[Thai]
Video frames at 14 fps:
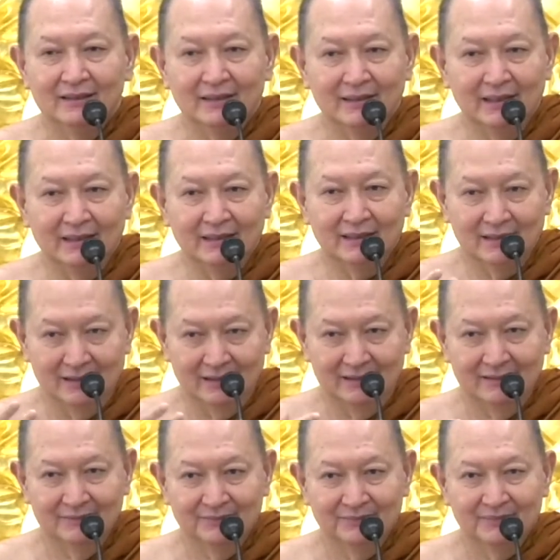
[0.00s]
สติจะเกิด
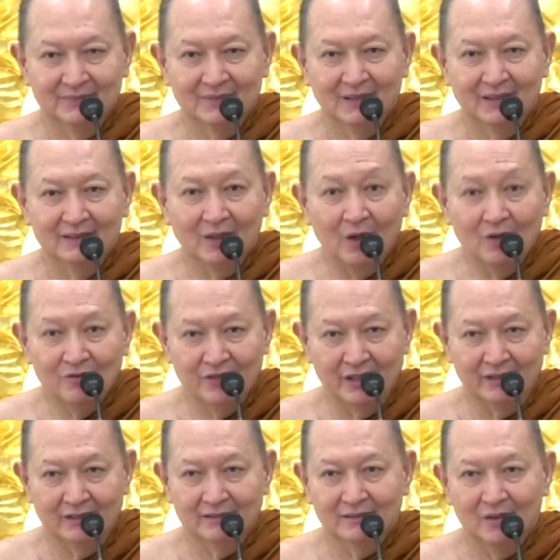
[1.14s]
ต้องฝึก
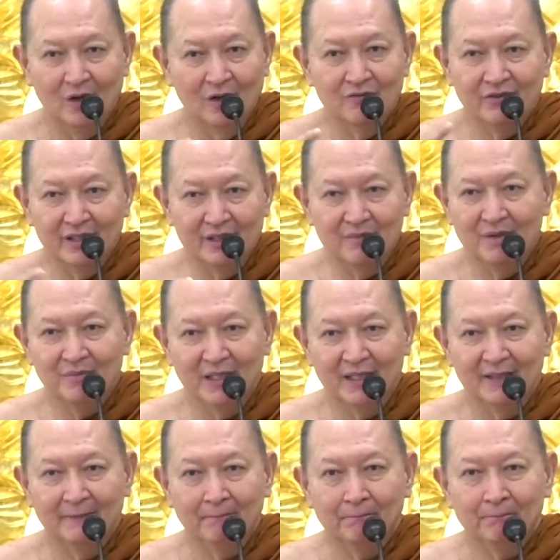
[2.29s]
ของฟรีไม่มี
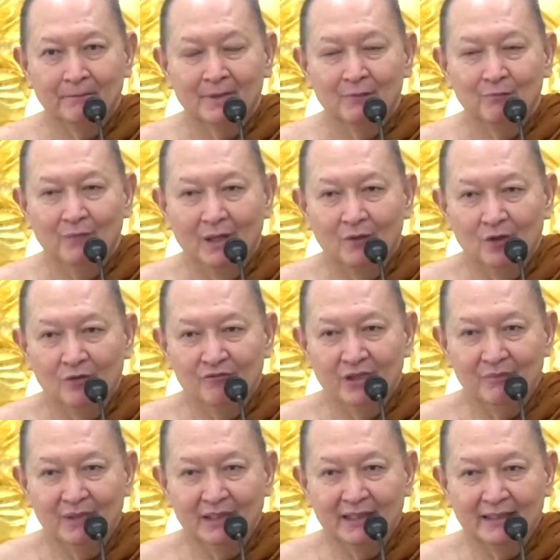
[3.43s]
บางคนฝึก
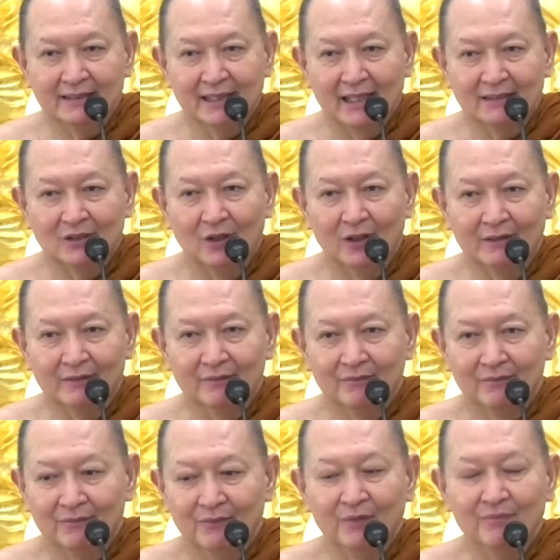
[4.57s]
มาแต่ชาติก่อ
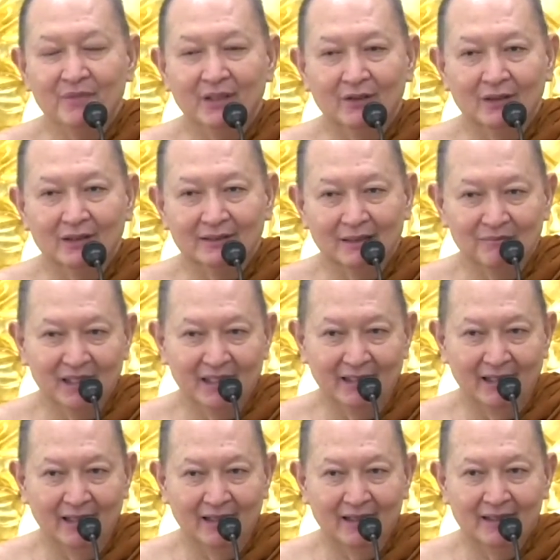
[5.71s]
นุ๊บเดียวก็สำเร็จ
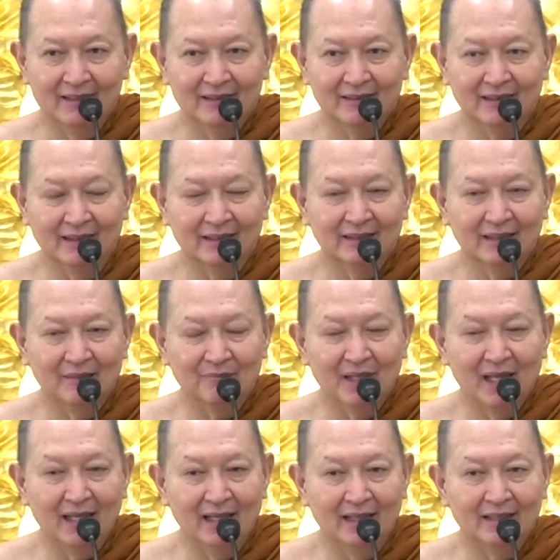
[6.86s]
แล้วทำ
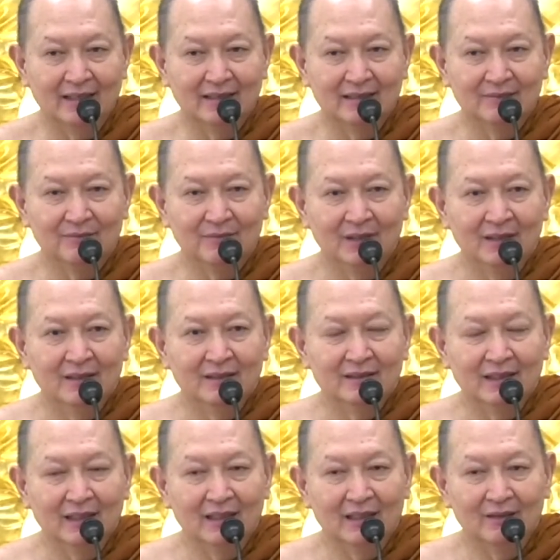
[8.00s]
ได้ละ
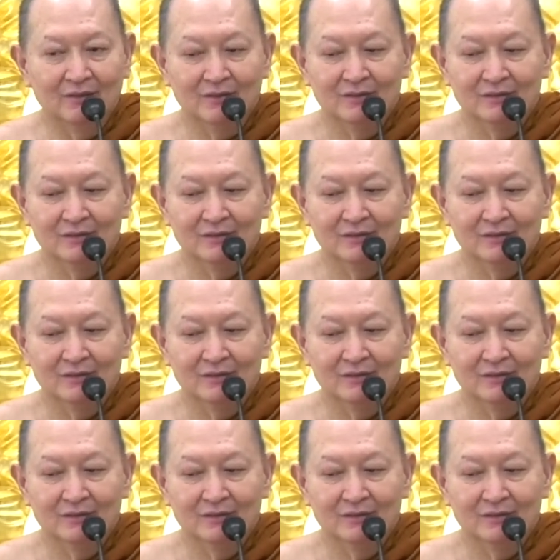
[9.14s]
ถ้าเรา